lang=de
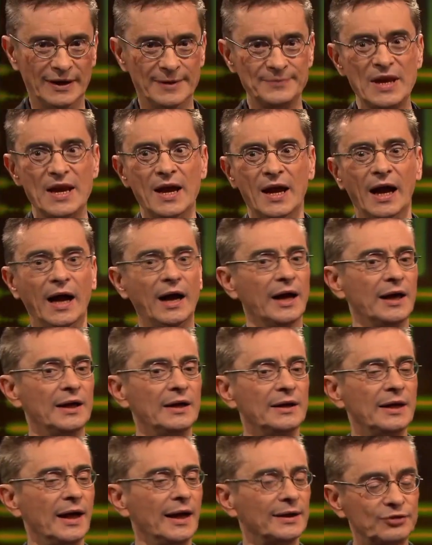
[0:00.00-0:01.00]
ja.
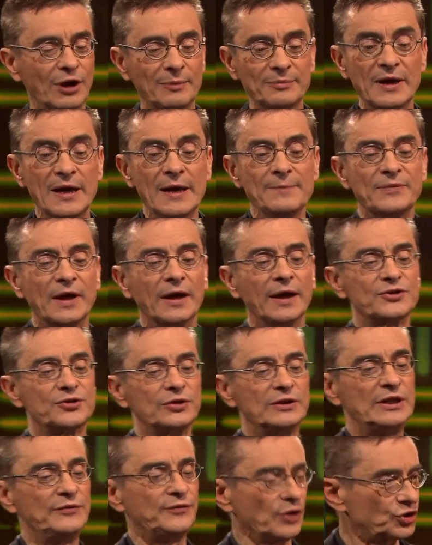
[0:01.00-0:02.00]
Äh, Herr Trump,
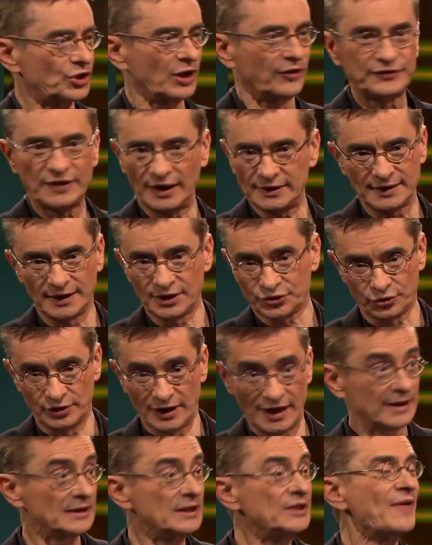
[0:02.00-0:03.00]
also die Wirtschaft hat ja schon
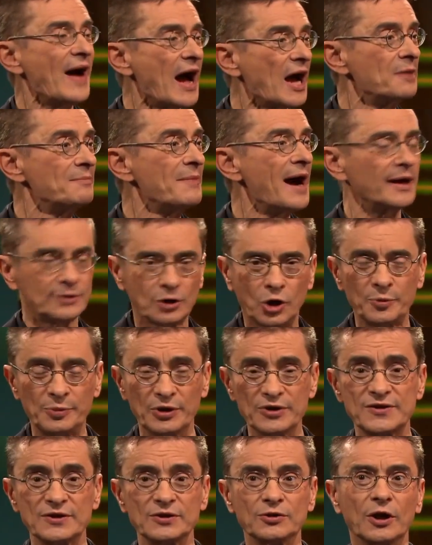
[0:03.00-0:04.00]
lange die wahre Macht, auch
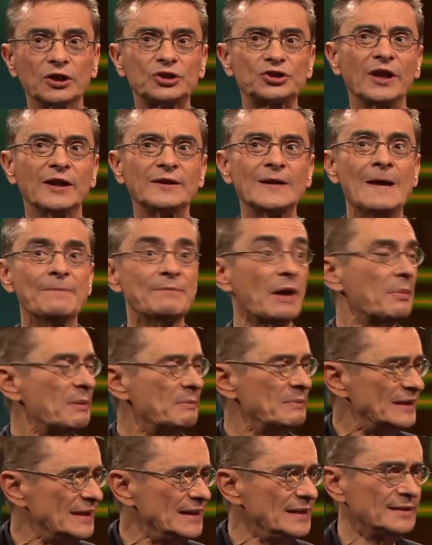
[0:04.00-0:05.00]
bei uns in Deutschland. Aber
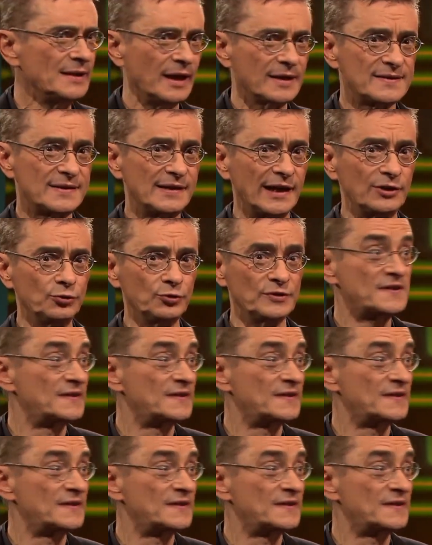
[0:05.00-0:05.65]
mit Ihnen hat sie ja nun